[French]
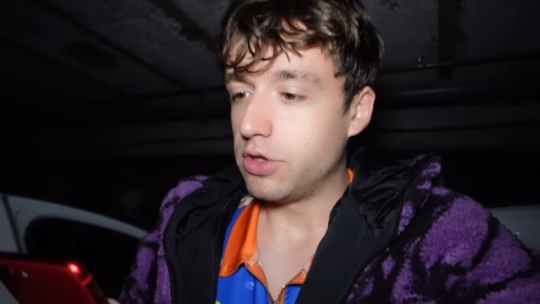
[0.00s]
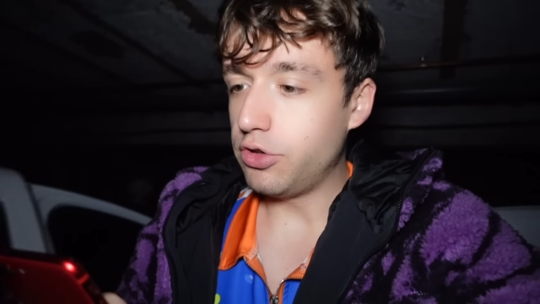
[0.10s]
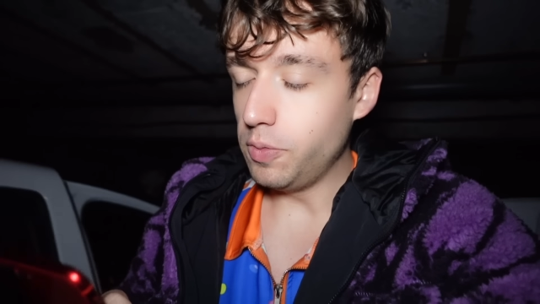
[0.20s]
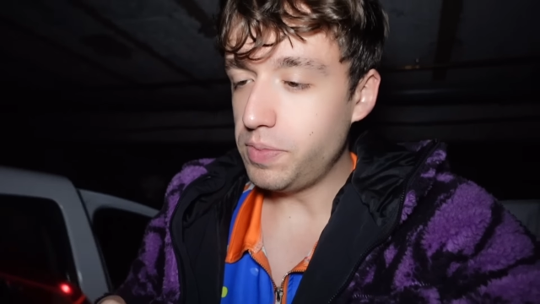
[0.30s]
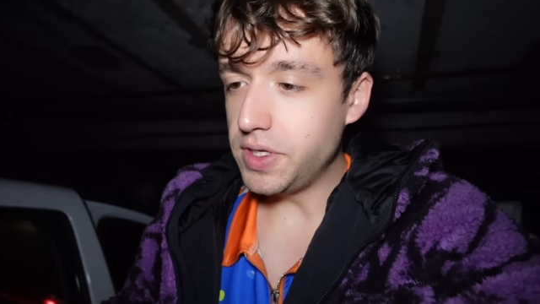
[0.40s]

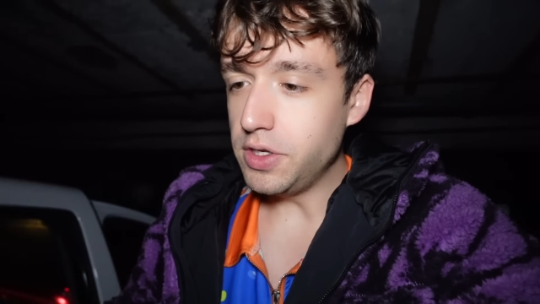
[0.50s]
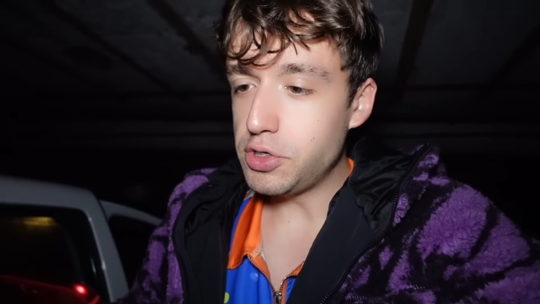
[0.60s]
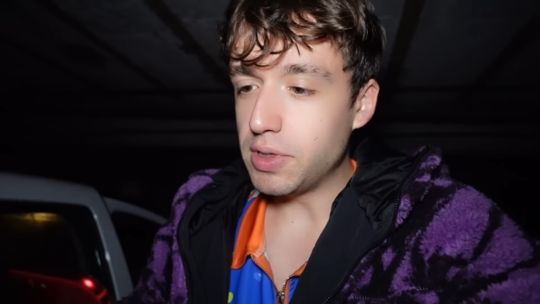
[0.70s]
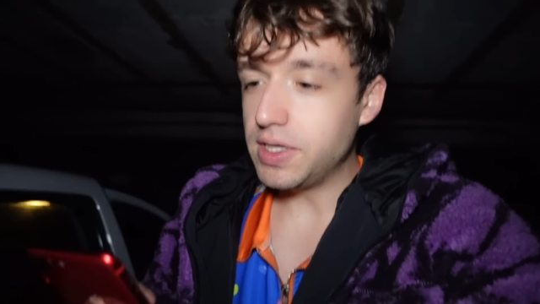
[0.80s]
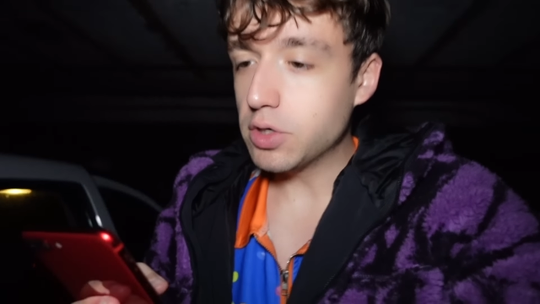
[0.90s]
Tant pis,
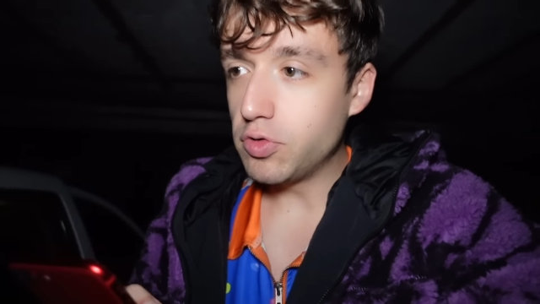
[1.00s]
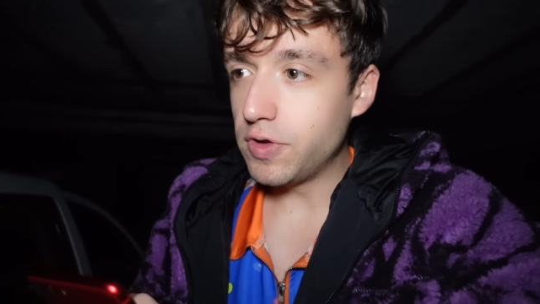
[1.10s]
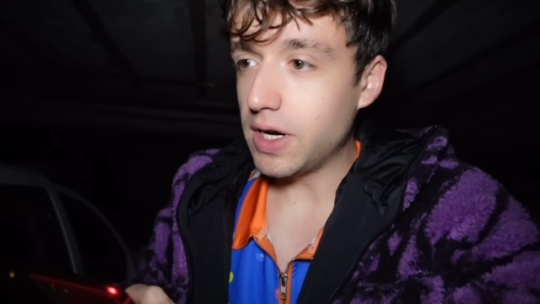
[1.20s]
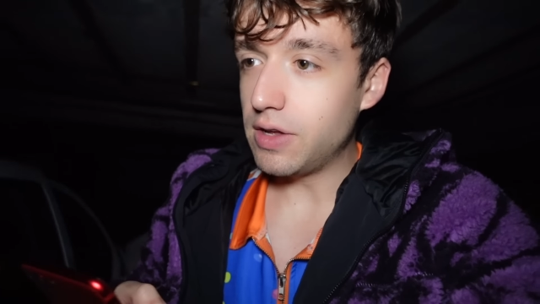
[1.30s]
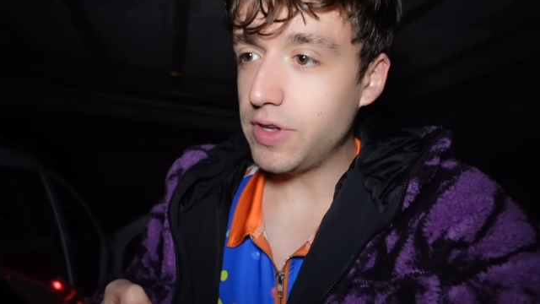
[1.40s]
tu as
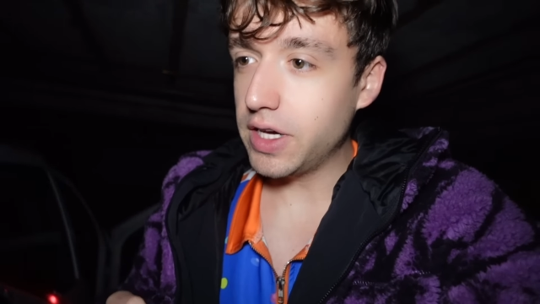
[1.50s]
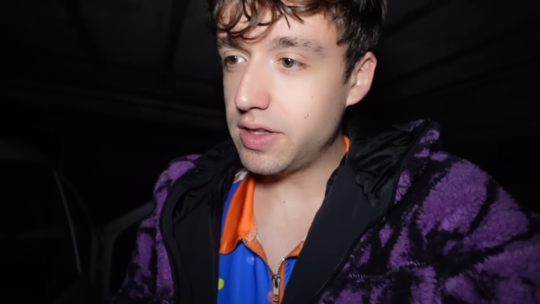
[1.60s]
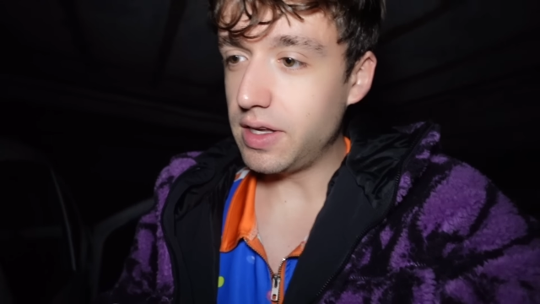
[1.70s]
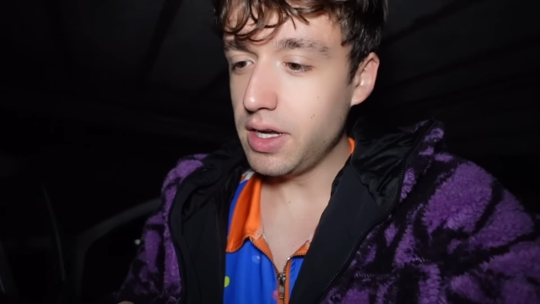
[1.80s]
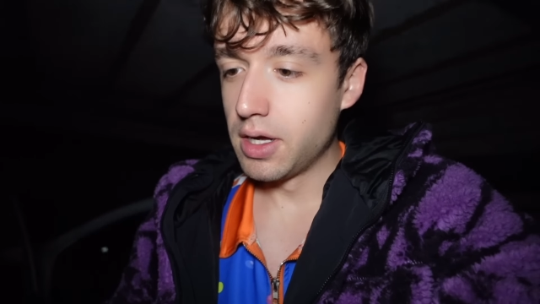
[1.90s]
découvert la
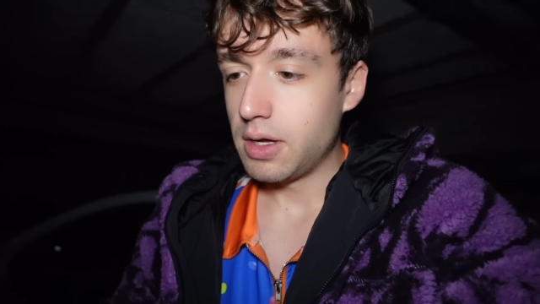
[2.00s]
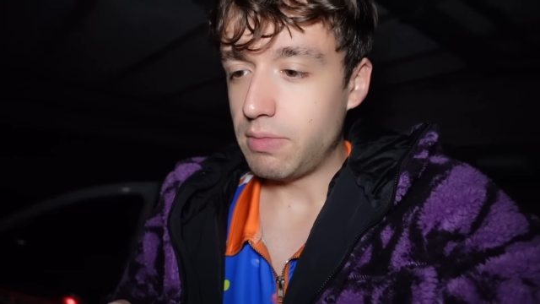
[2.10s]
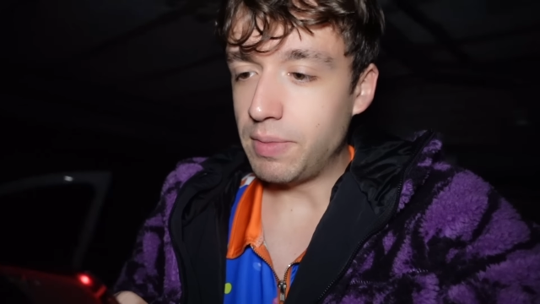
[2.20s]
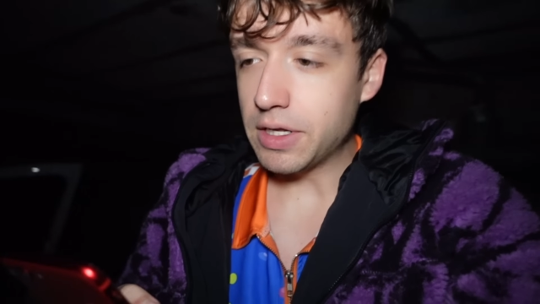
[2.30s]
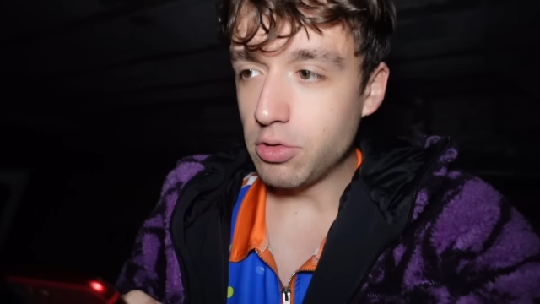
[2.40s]
vérité,
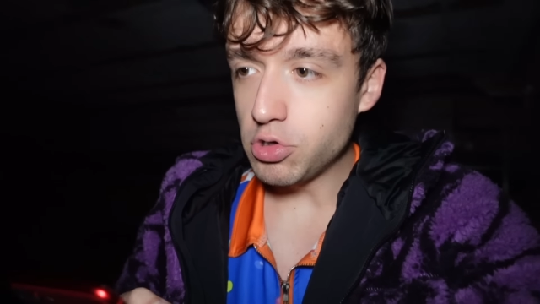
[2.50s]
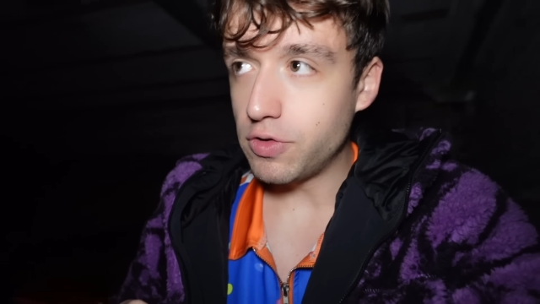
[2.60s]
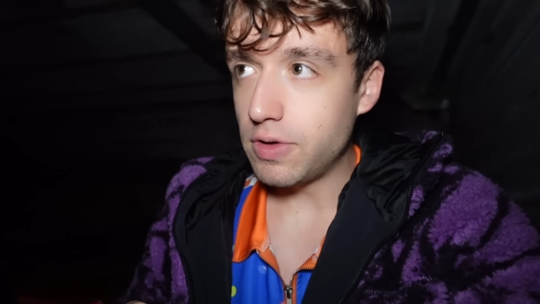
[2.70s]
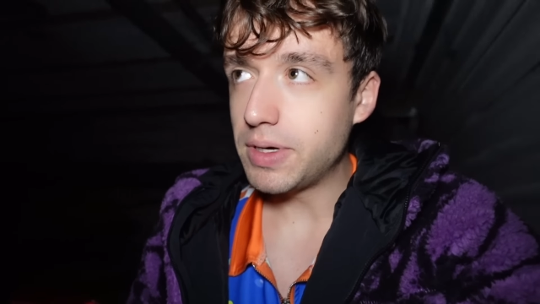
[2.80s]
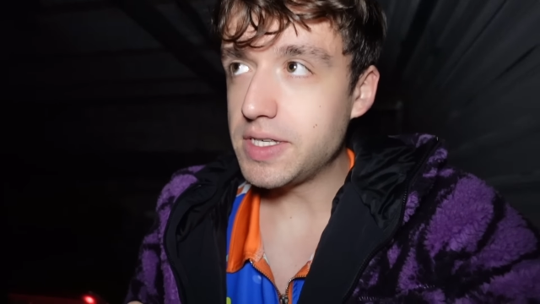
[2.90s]
mais maintenant je
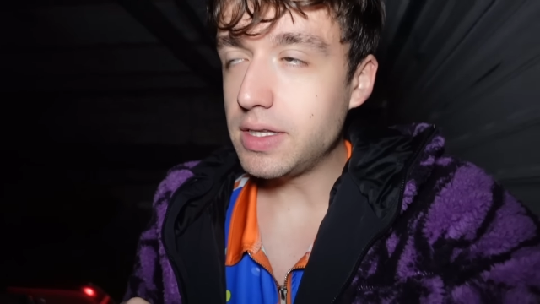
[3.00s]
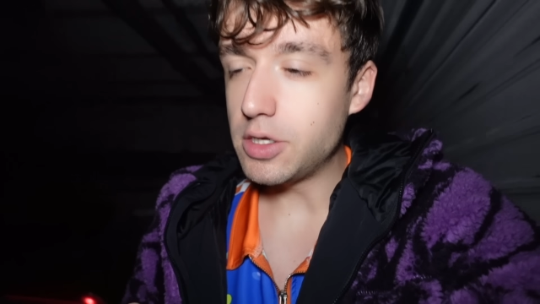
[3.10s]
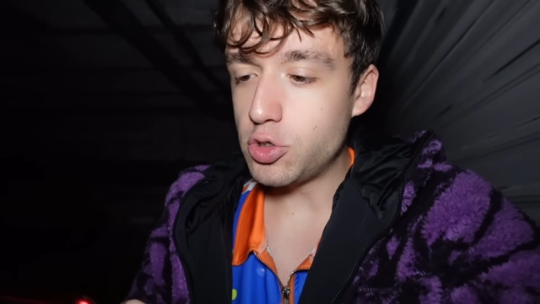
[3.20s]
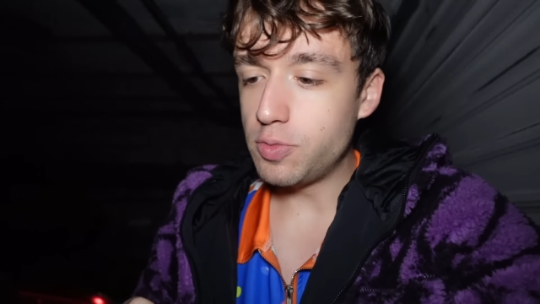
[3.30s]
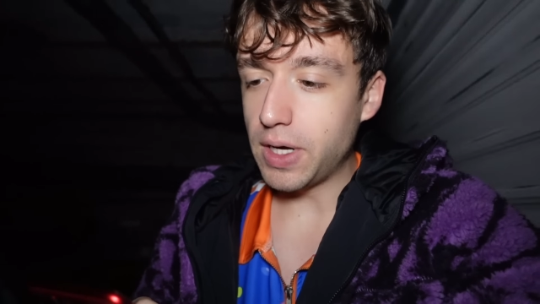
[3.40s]
vais passer des
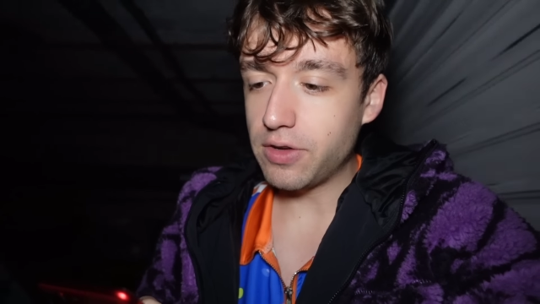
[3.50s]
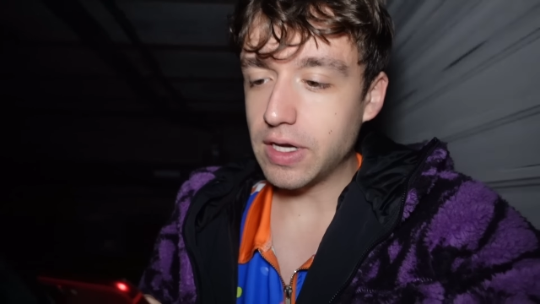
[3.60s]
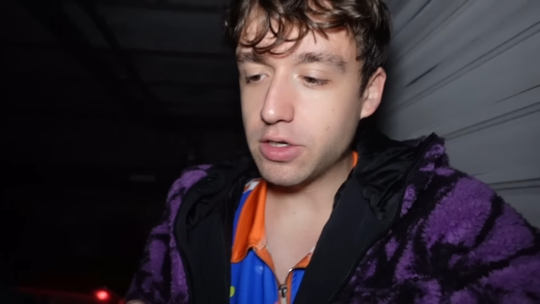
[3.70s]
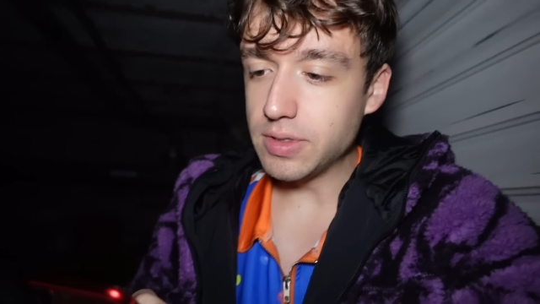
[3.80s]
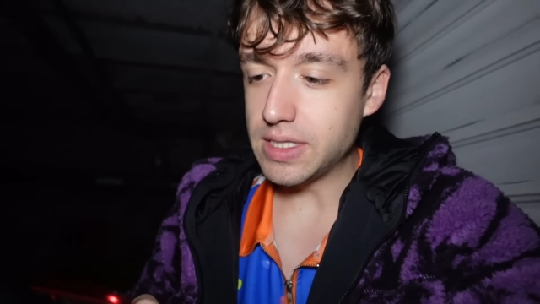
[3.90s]
super
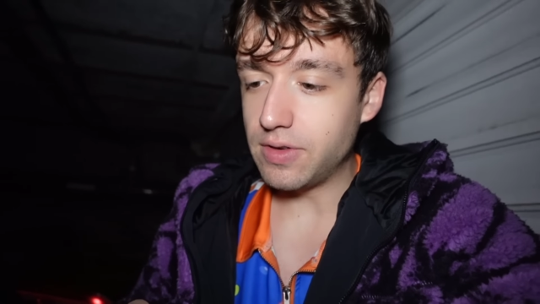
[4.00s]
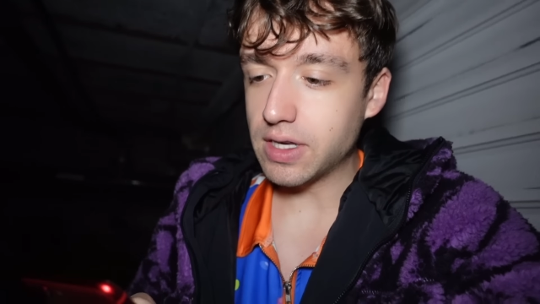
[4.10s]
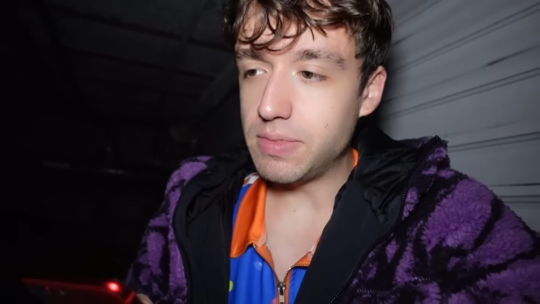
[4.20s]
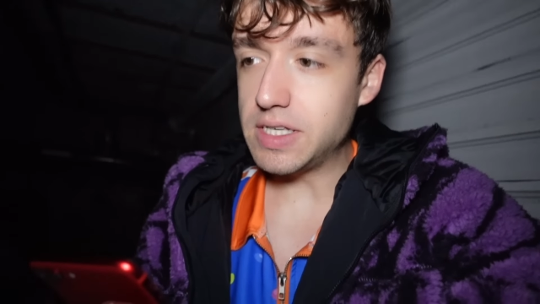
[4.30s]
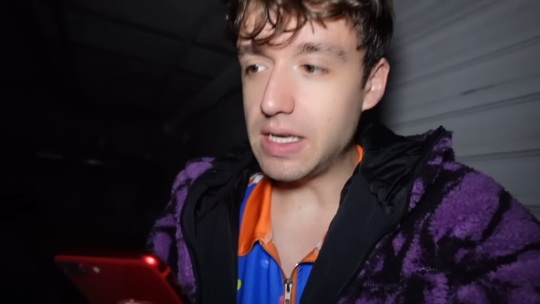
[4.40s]
vacances
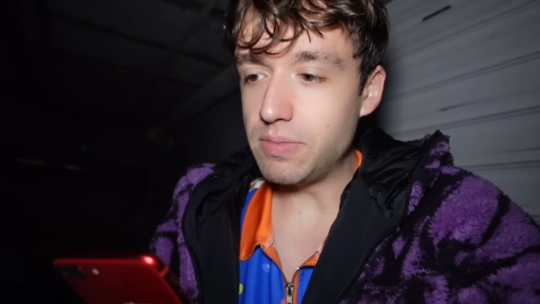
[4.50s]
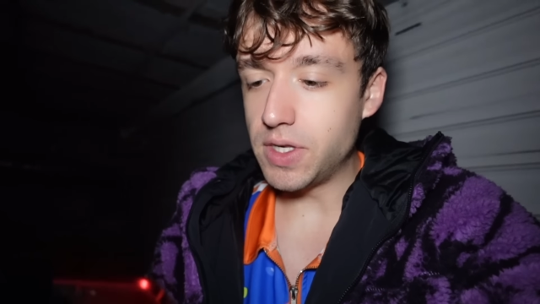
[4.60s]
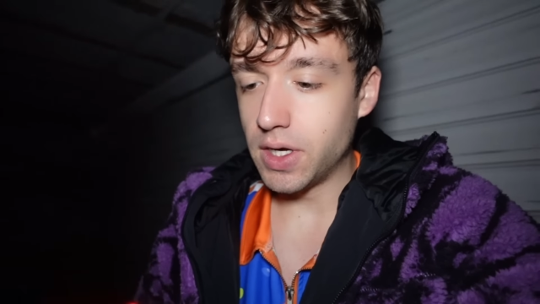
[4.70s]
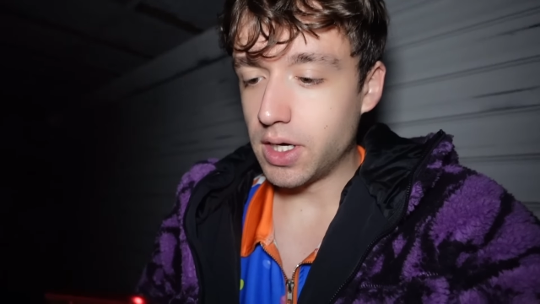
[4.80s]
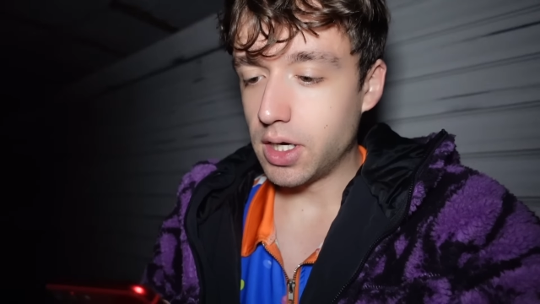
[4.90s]
avec mes amis.